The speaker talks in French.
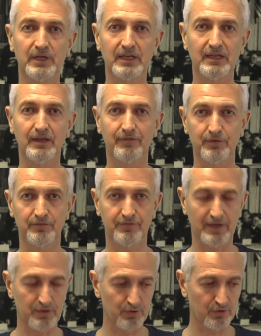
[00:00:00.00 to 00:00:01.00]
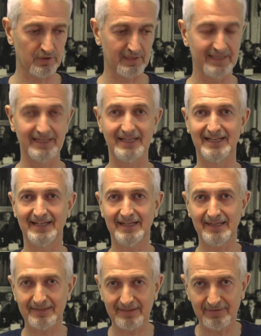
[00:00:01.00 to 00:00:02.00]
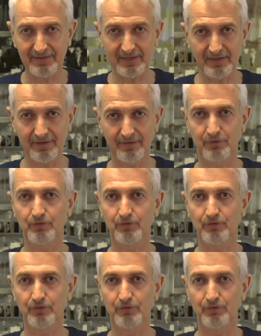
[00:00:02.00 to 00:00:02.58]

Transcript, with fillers: monnaies qui avaient une valeur intrinsèque,